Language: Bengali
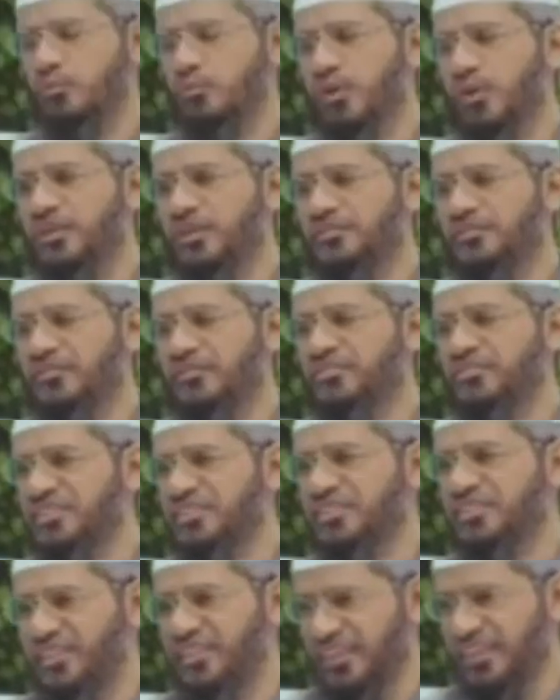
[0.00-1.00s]
এক হাজার
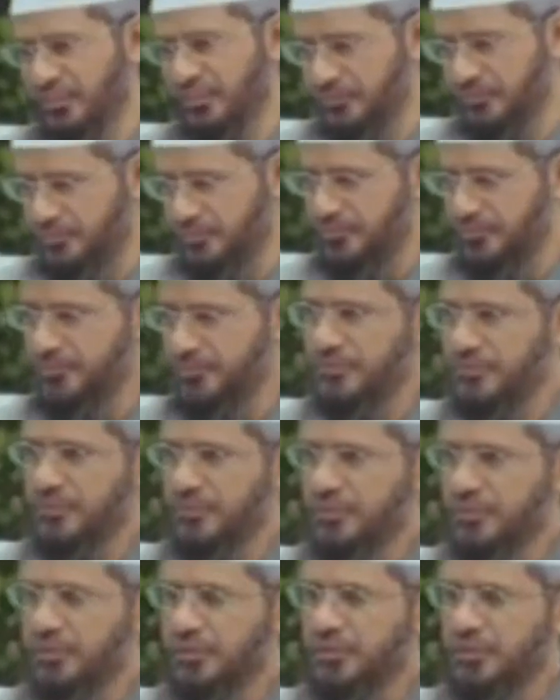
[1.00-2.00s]
সাতশো
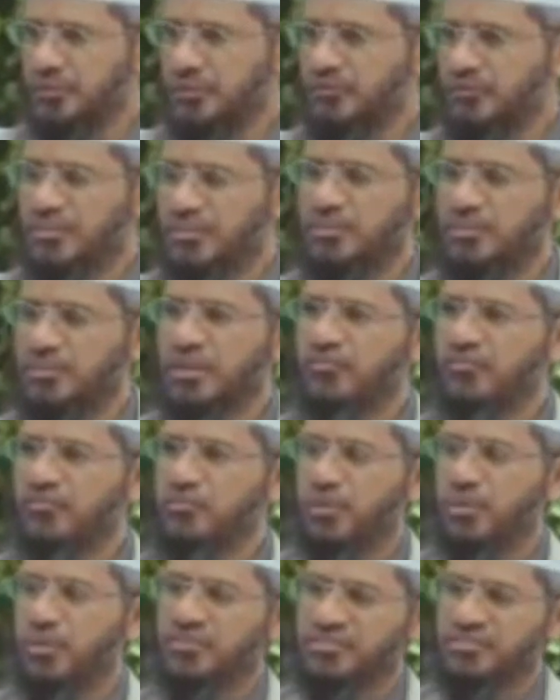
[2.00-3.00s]
আমাদের নবীজি
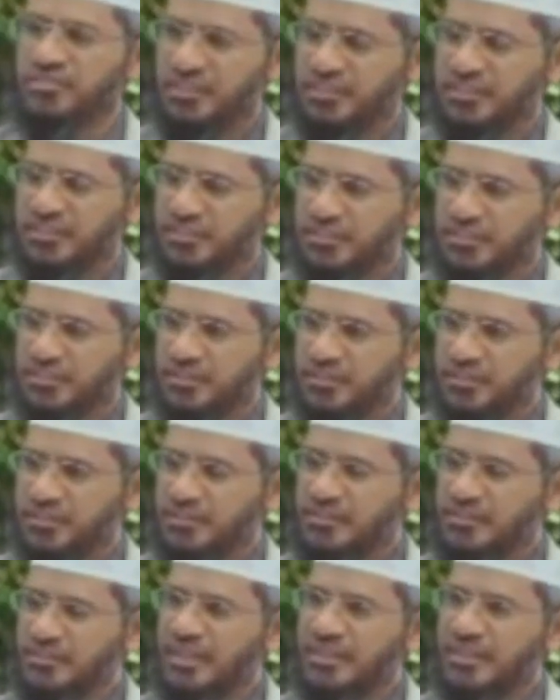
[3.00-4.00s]
বলেছেন
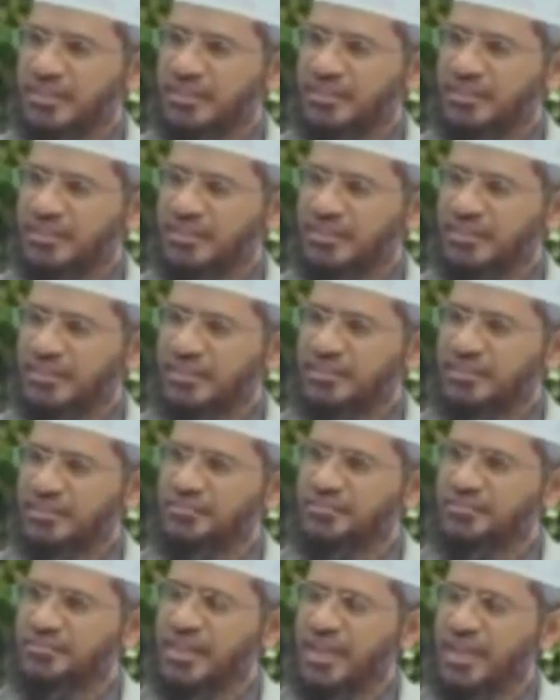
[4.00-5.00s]
যে
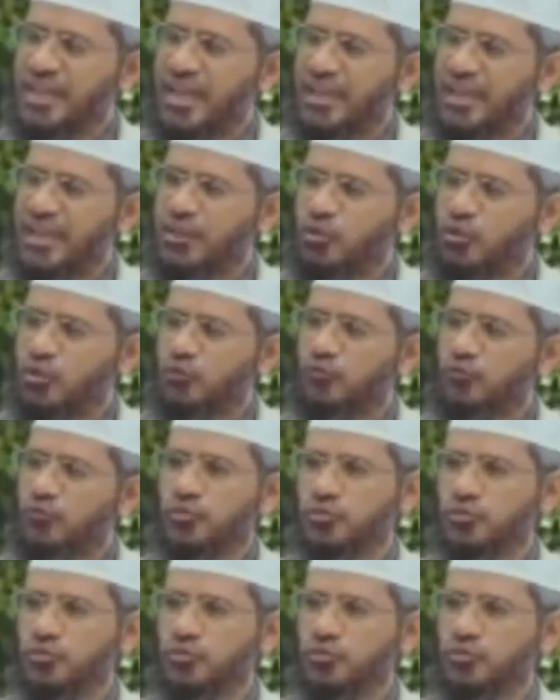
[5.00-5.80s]
তোমাদের মধ্যে কি